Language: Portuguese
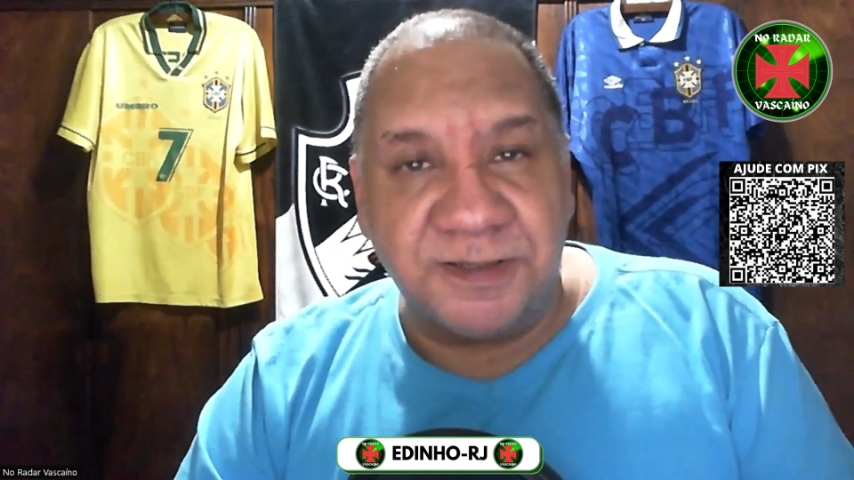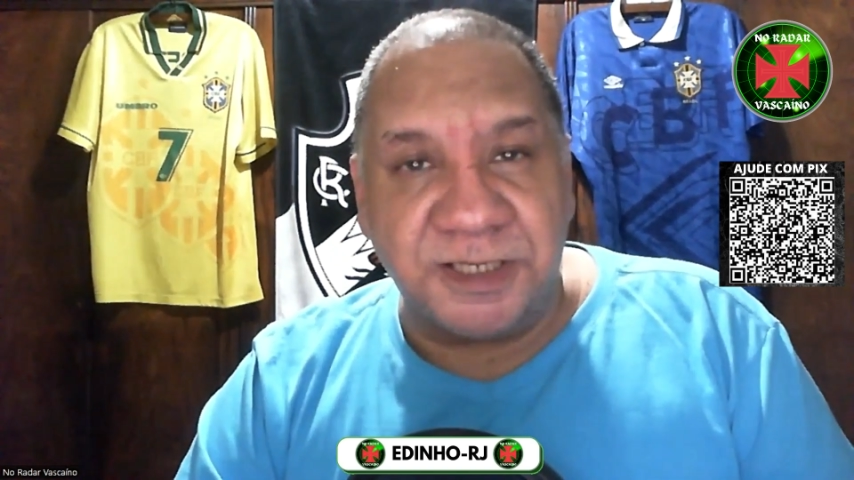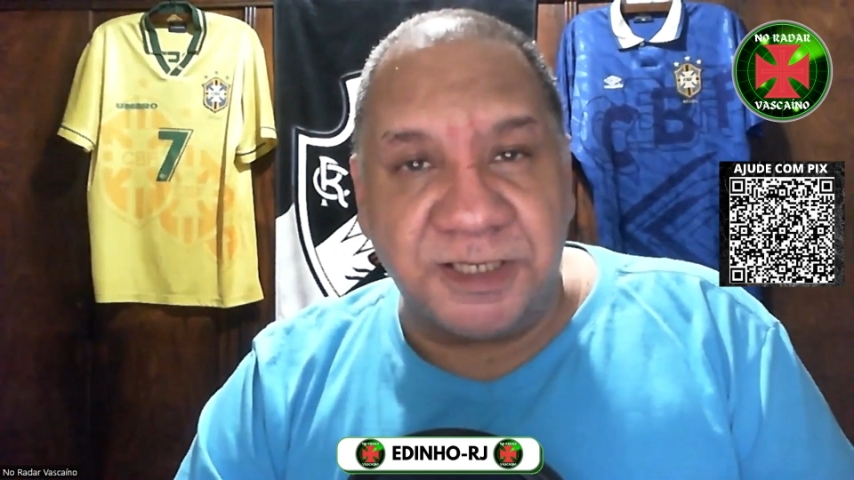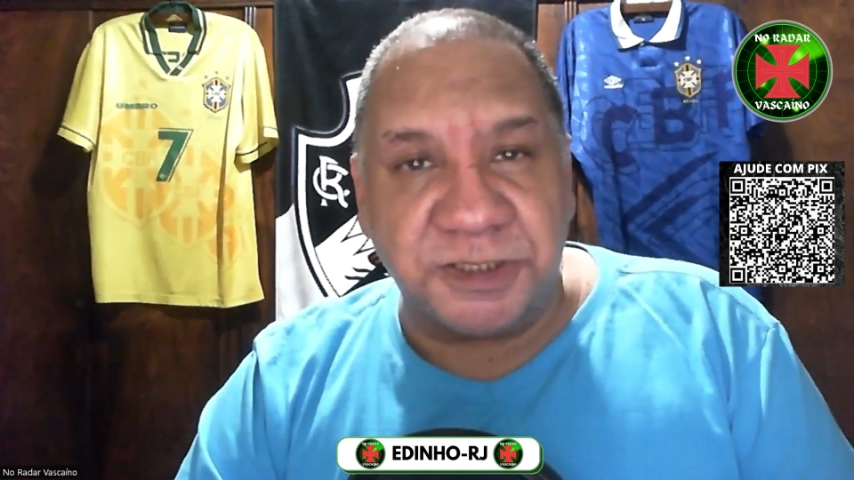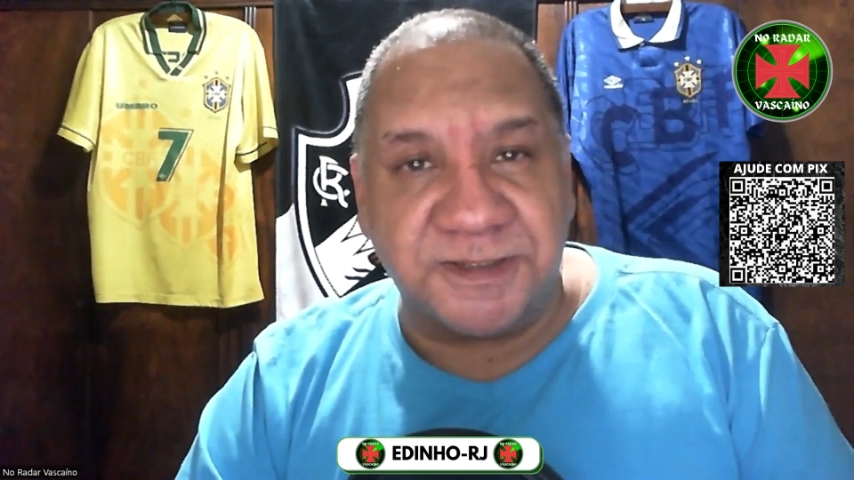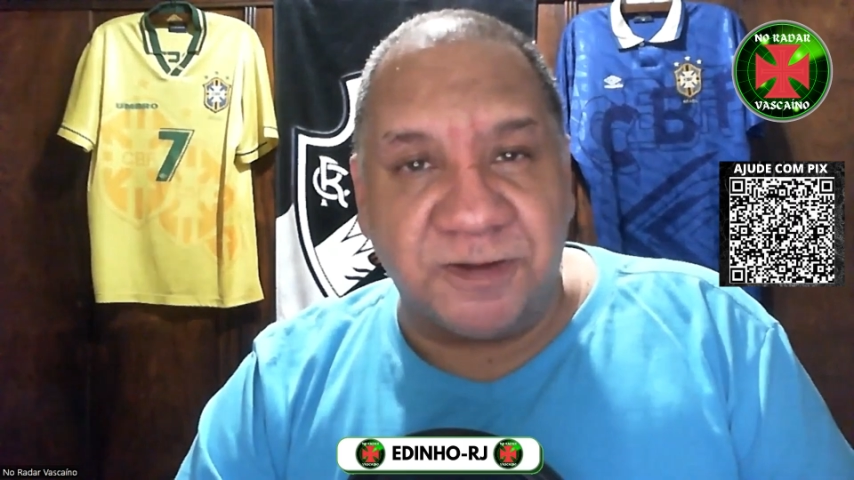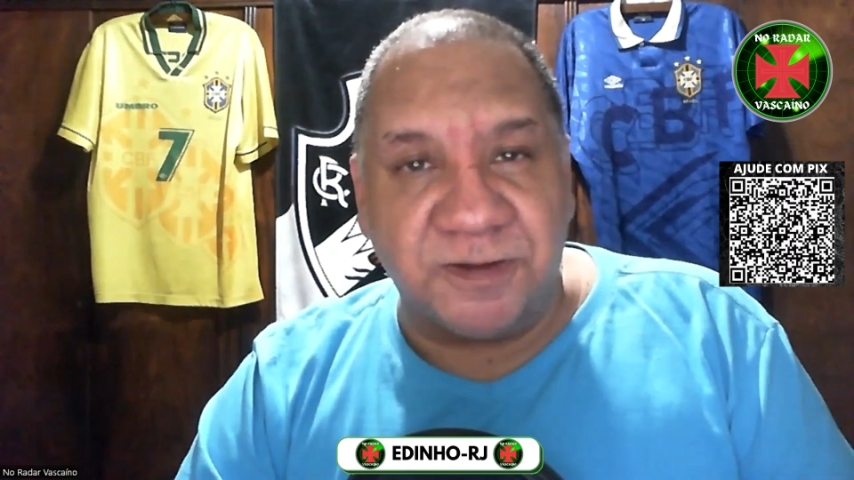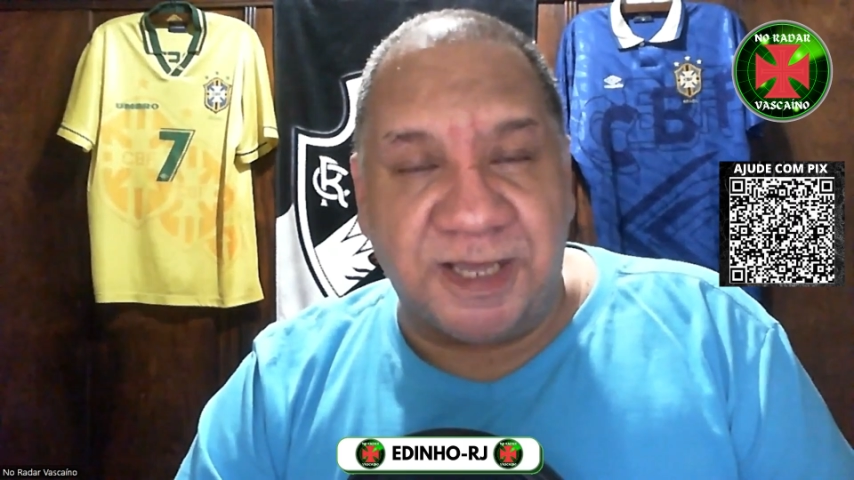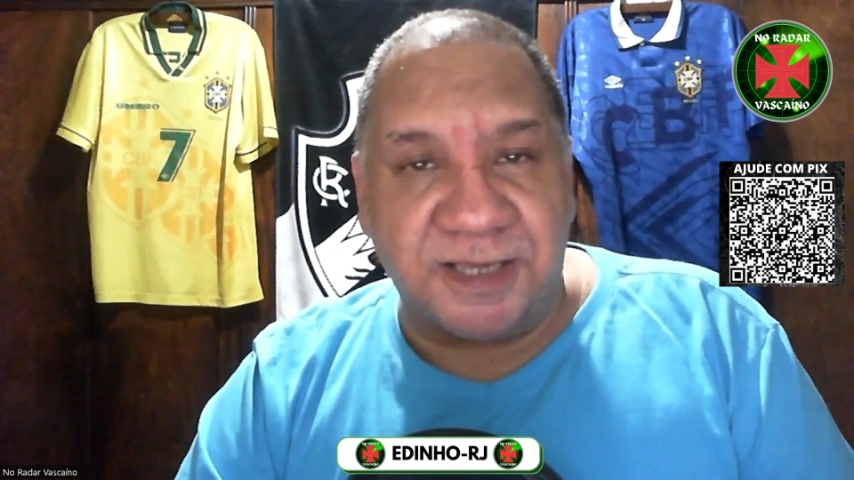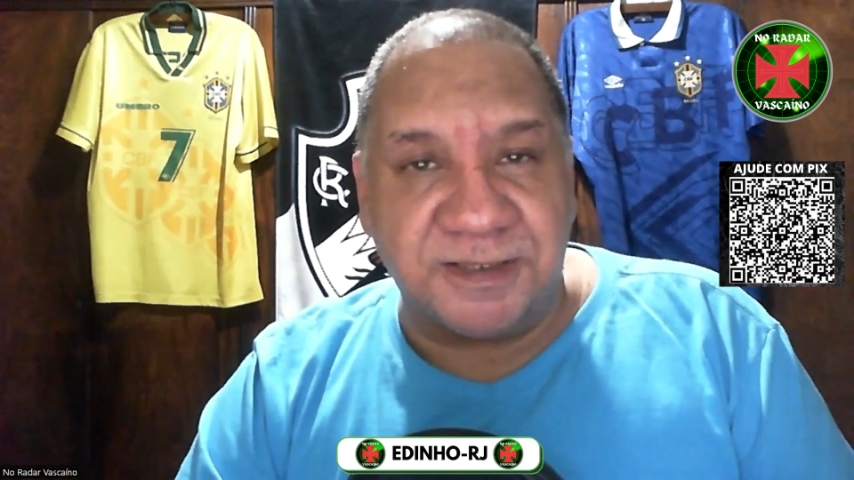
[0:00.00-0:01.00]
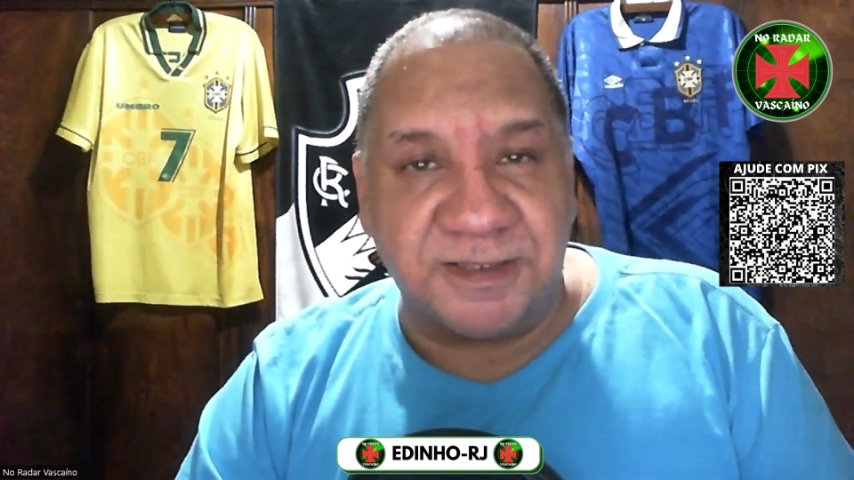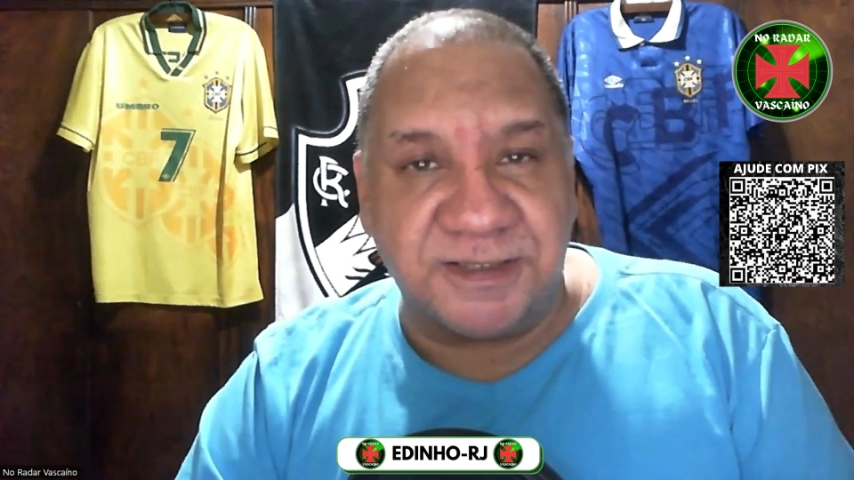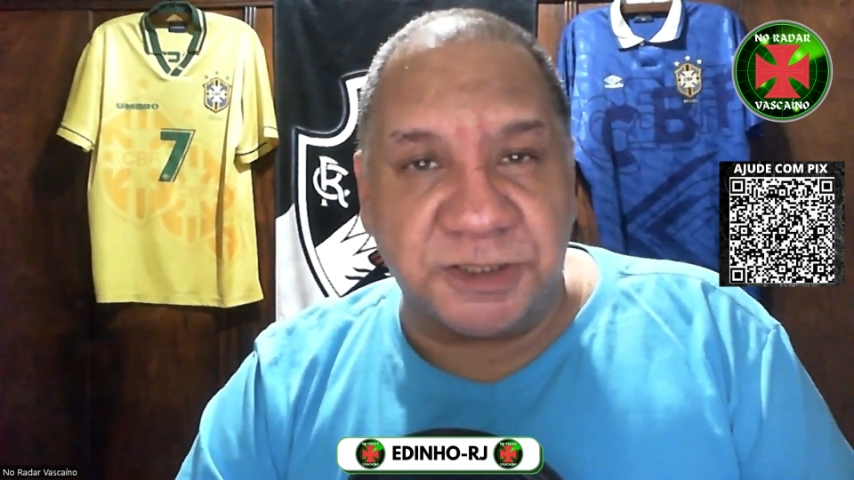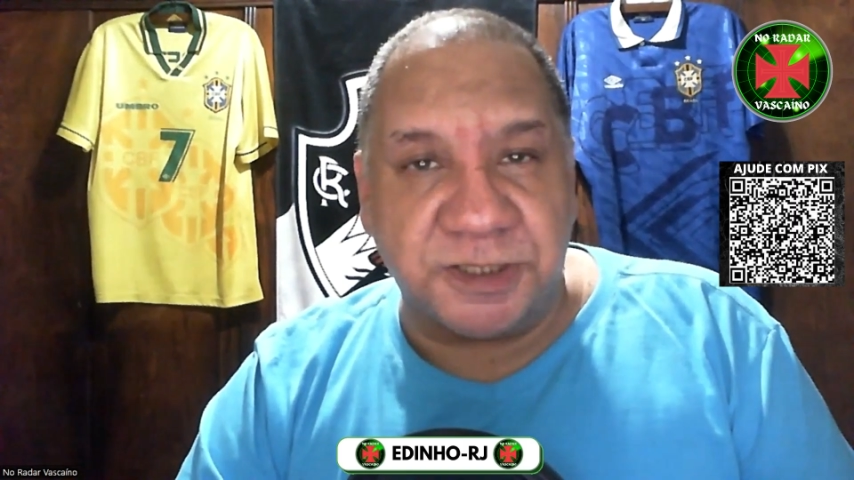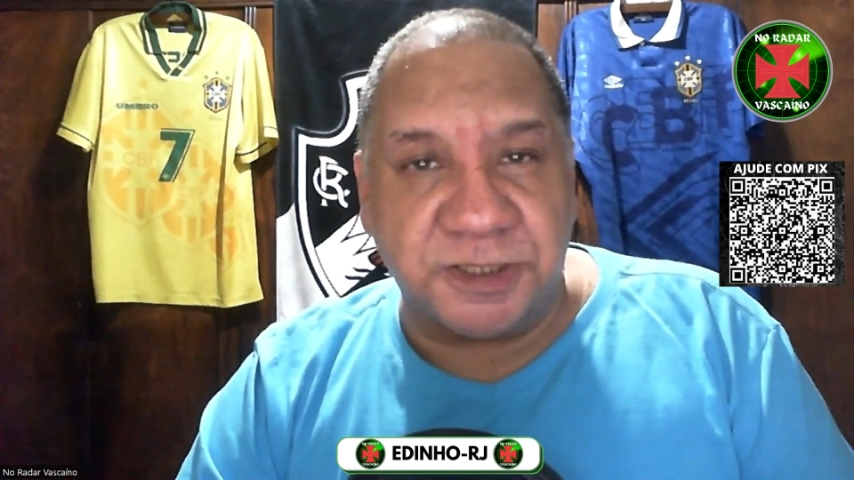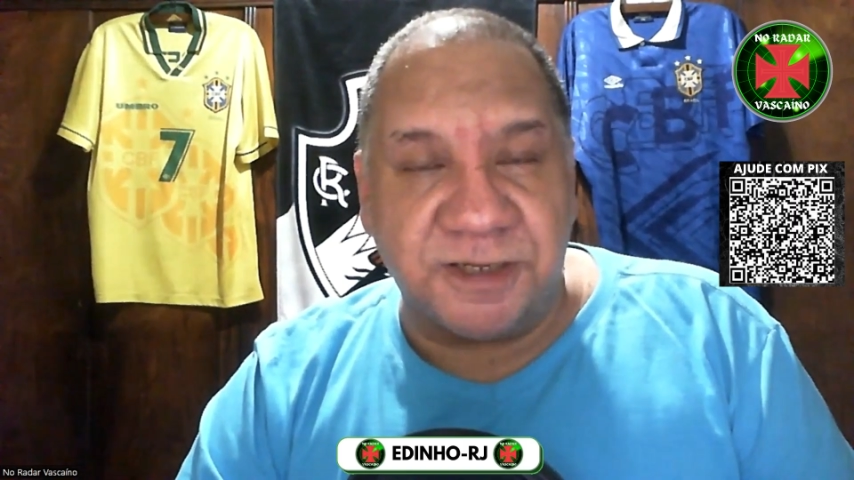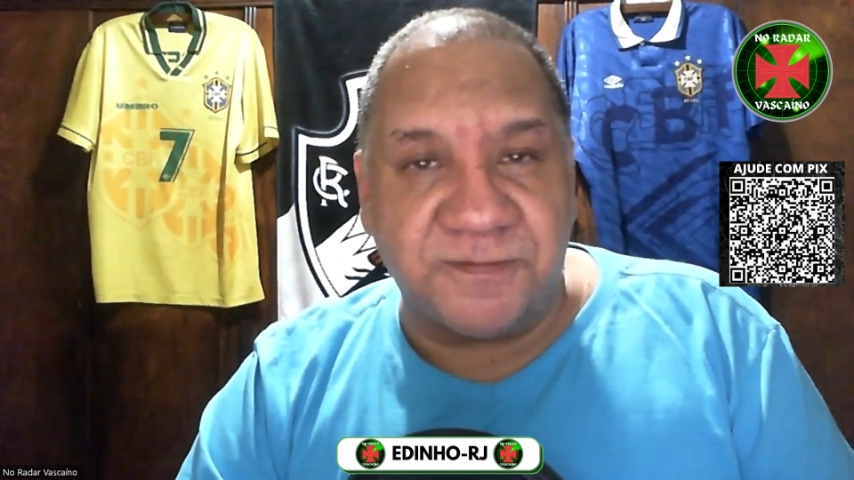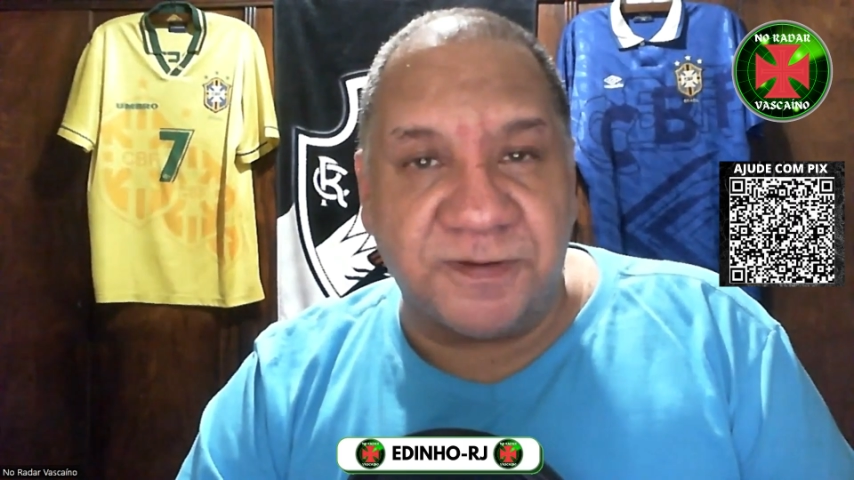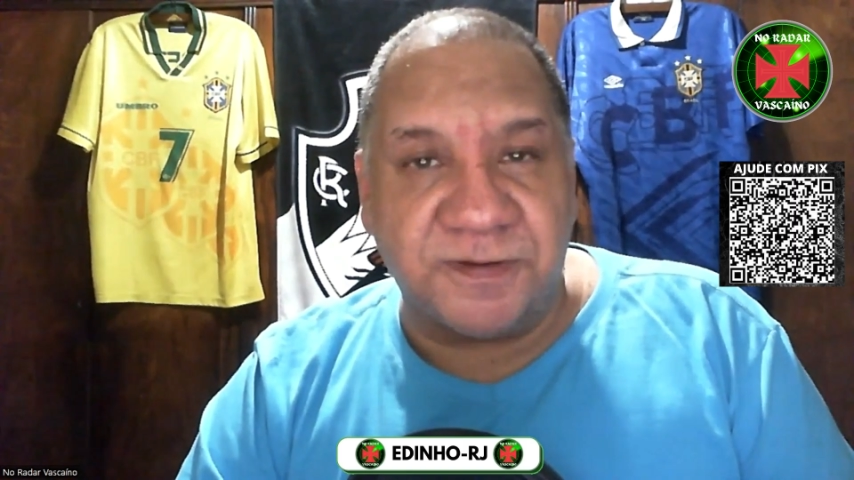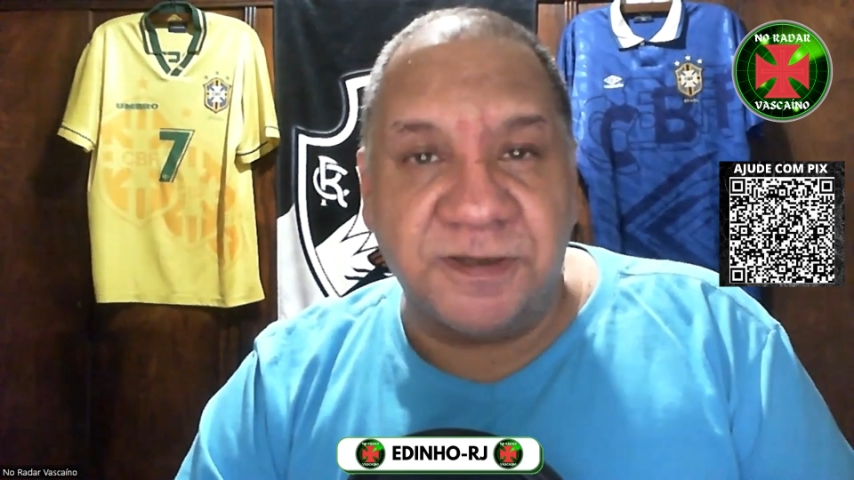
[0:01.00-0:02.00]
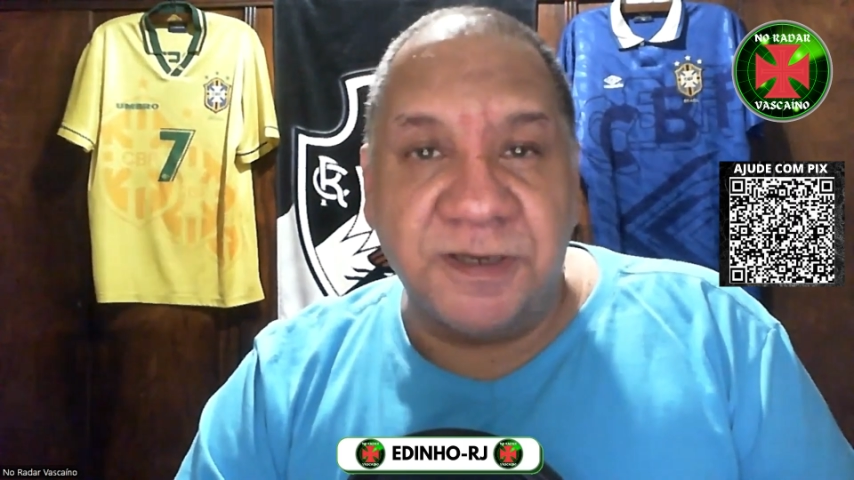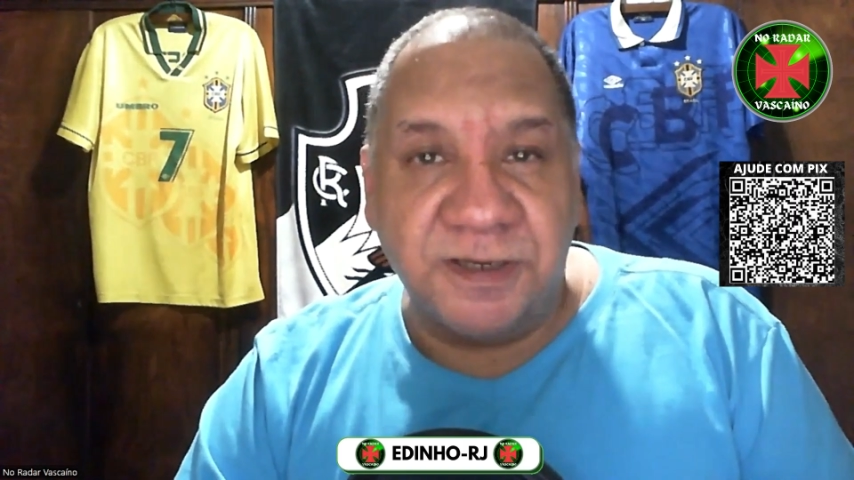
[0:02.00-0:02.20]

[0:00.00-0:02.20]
Deixa seu like, se inscreva